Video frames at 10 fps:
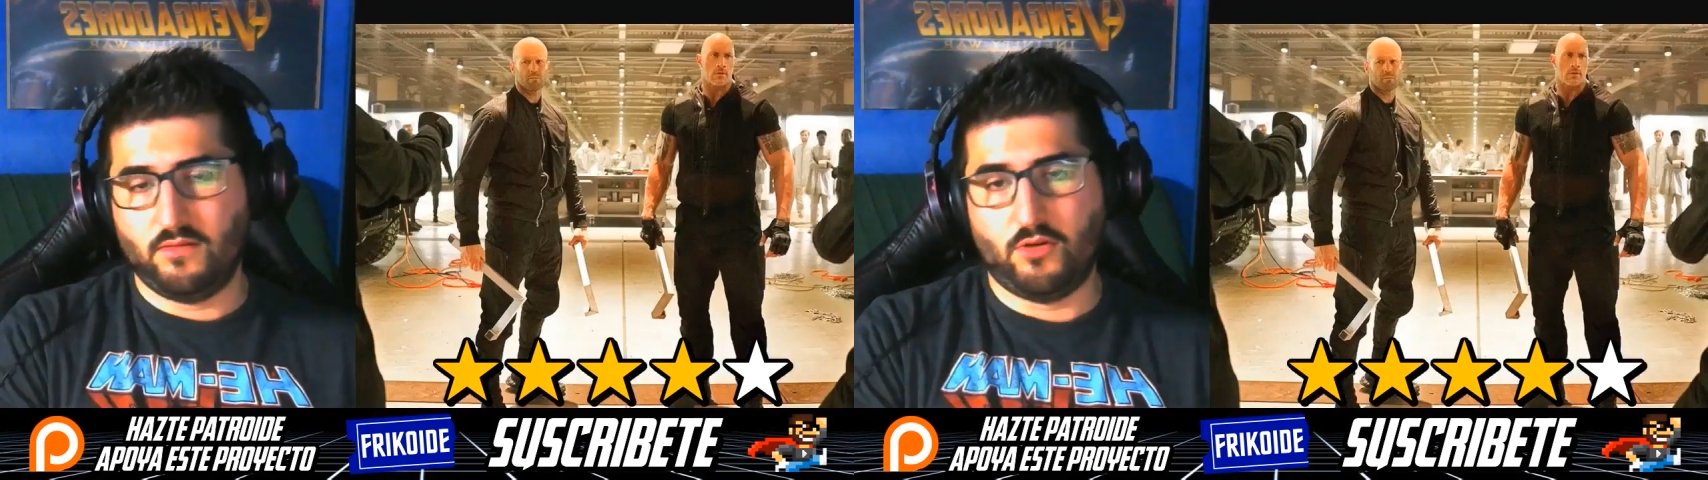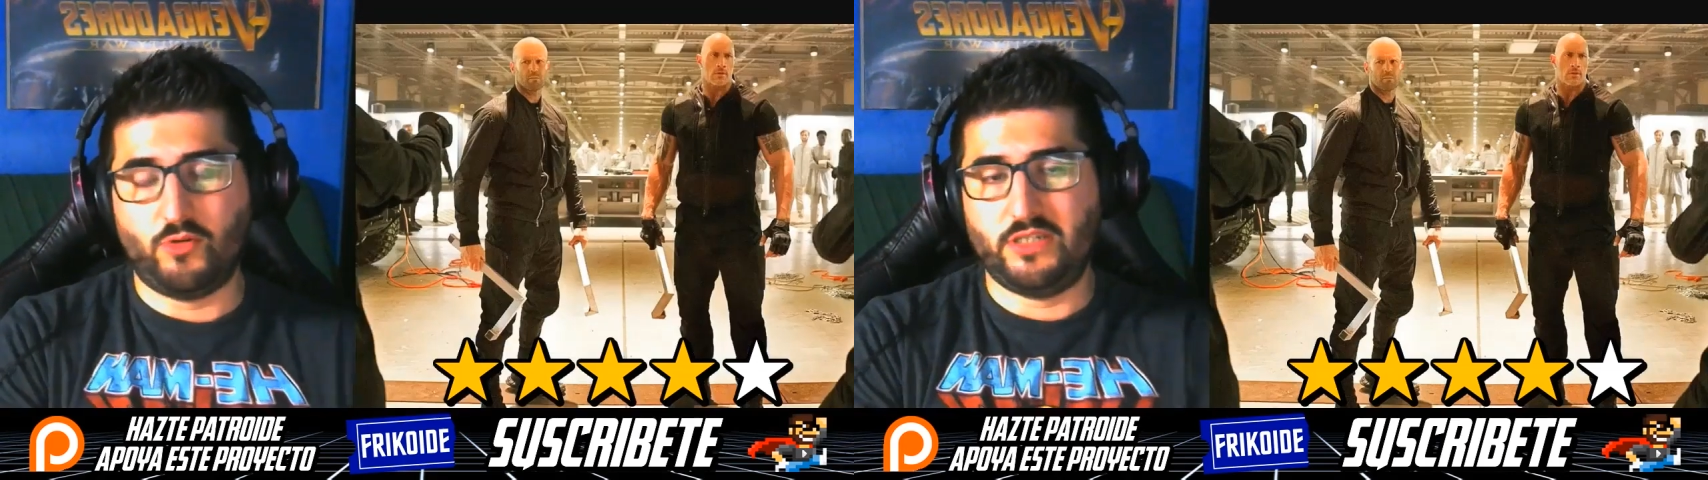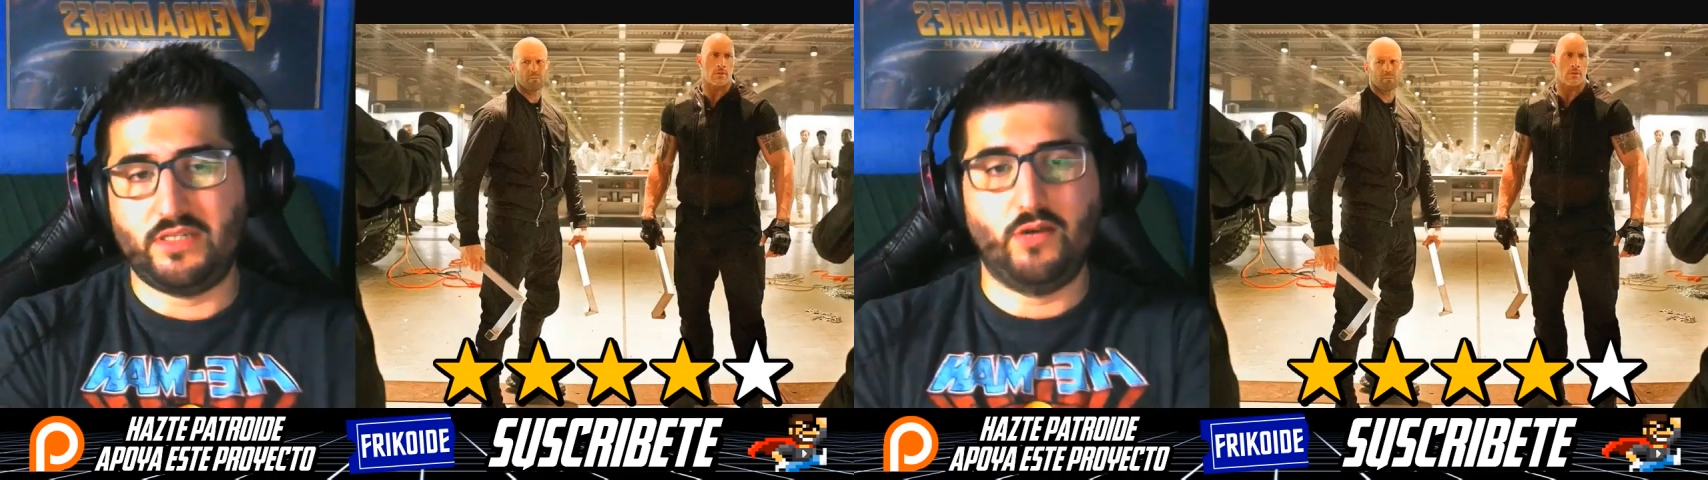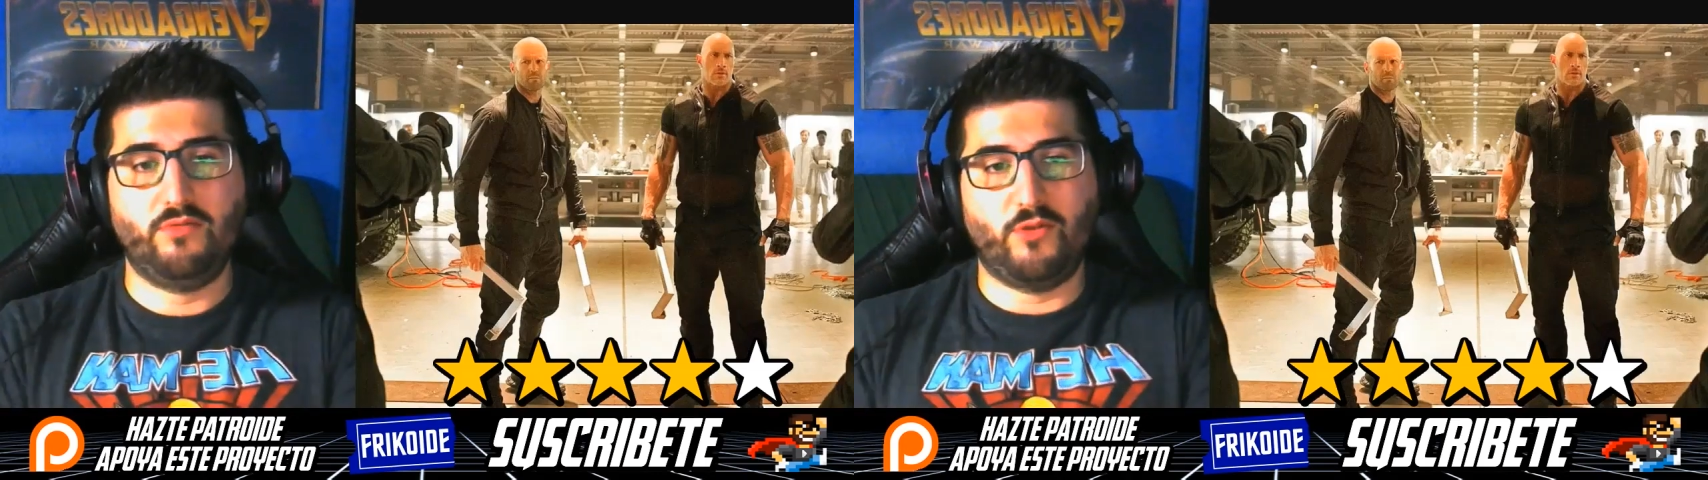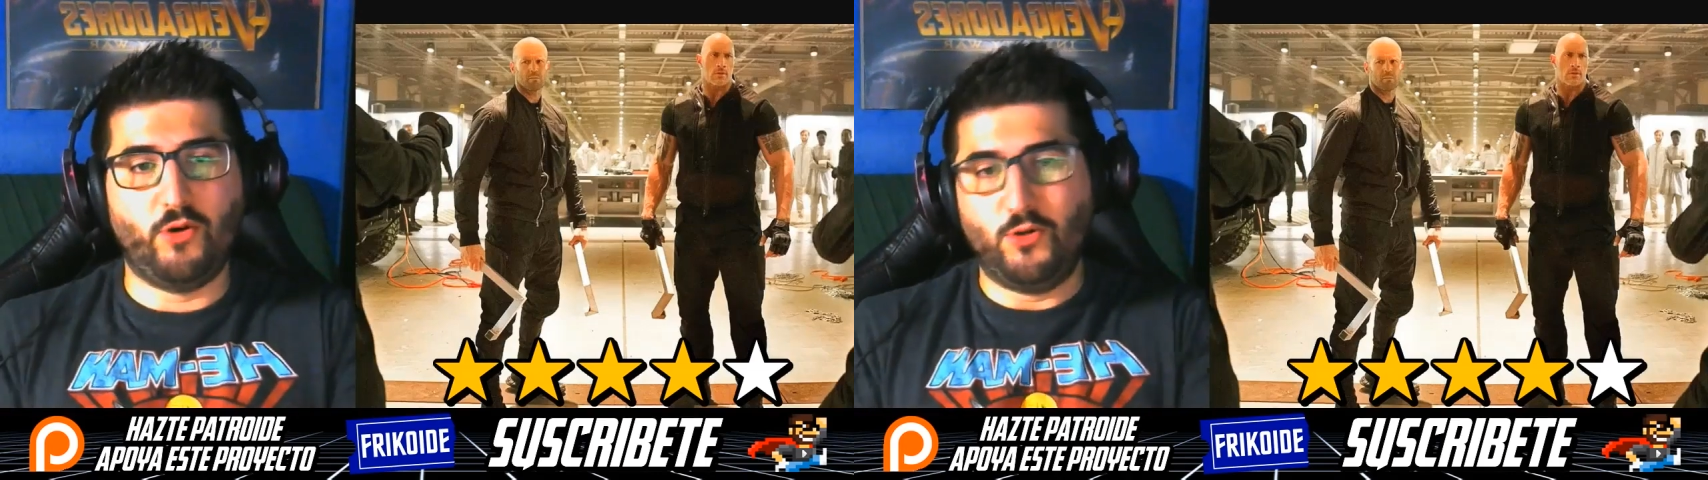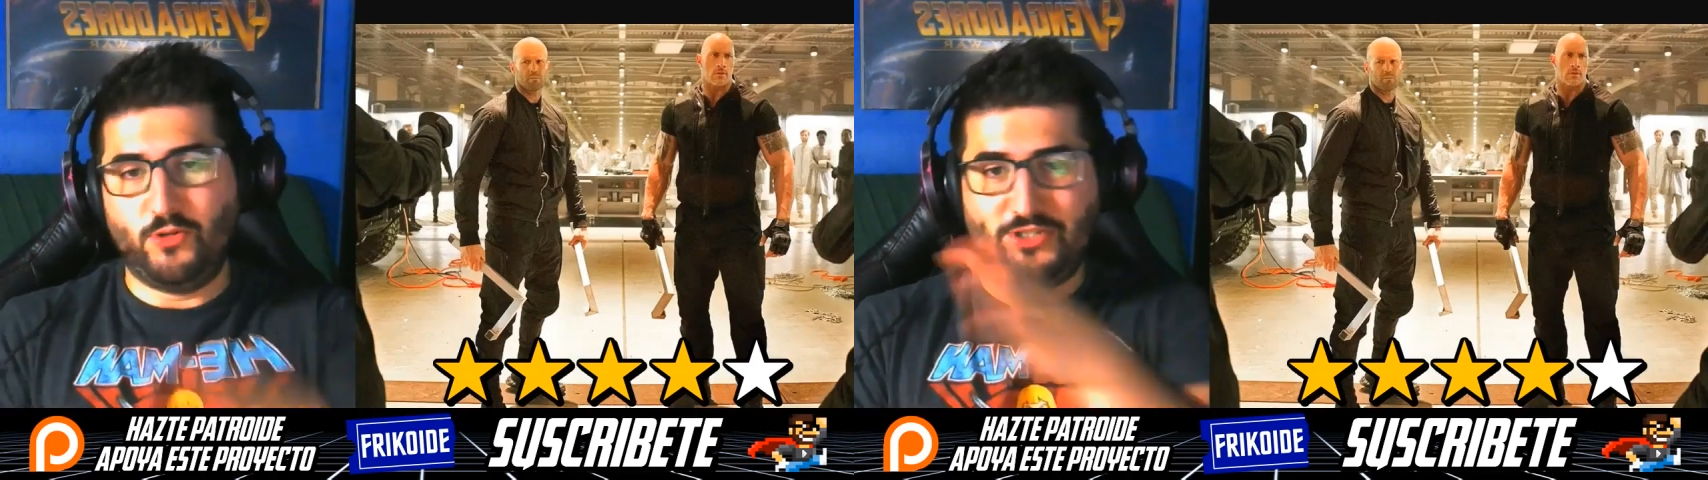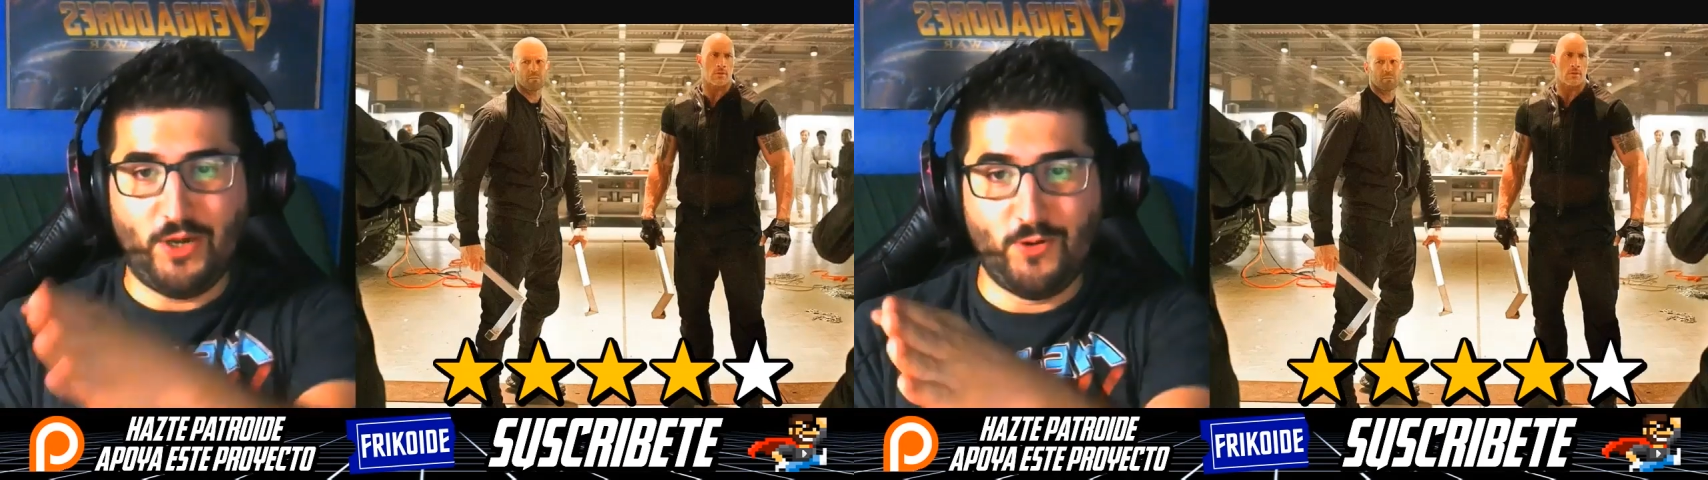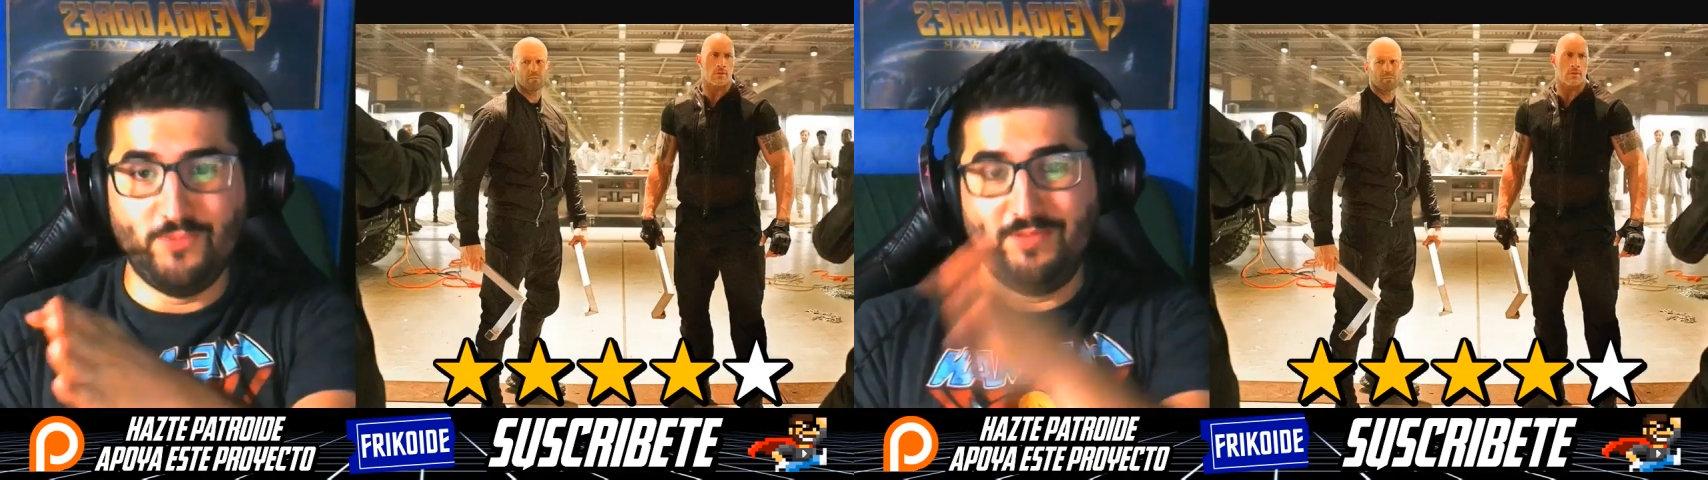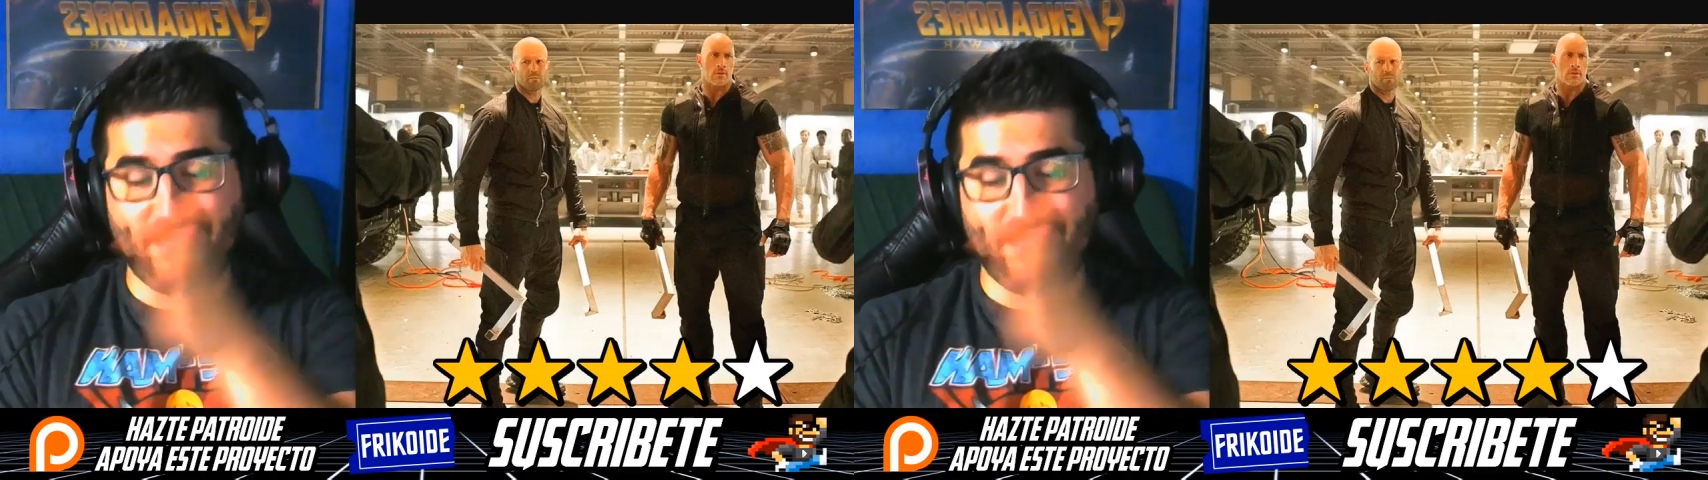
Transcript: Hobbs y Shaw, o Shaw,